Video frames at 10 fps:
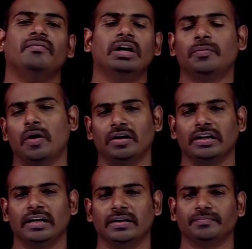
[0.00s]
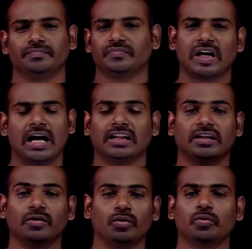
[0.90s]
வேறுபாடு என்ன அந்த
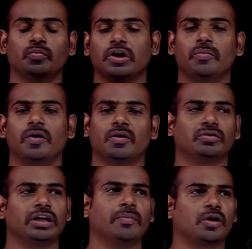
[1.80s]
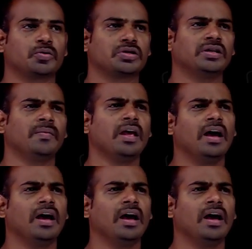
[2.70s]
இது ஒரு முக்கியமான ஒரு த்ரீ மார்க் கொஸ்டின்